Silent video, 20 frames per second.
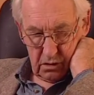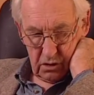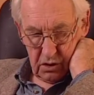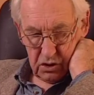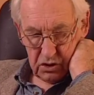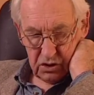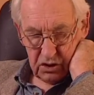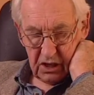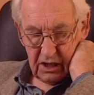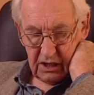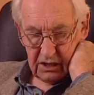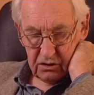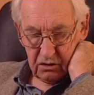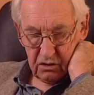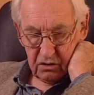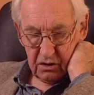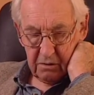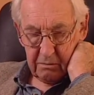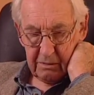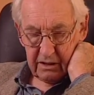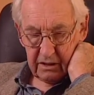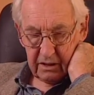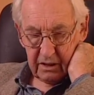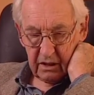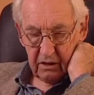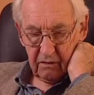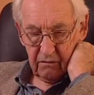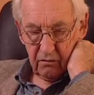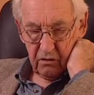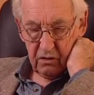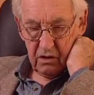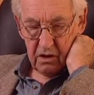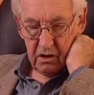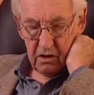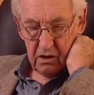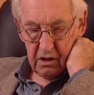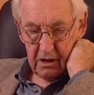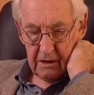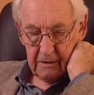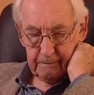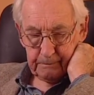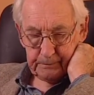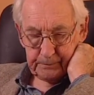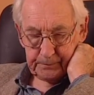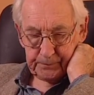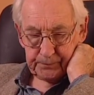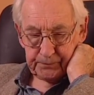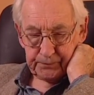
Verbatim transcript: e, jeszcze raz do tematyki wojennej.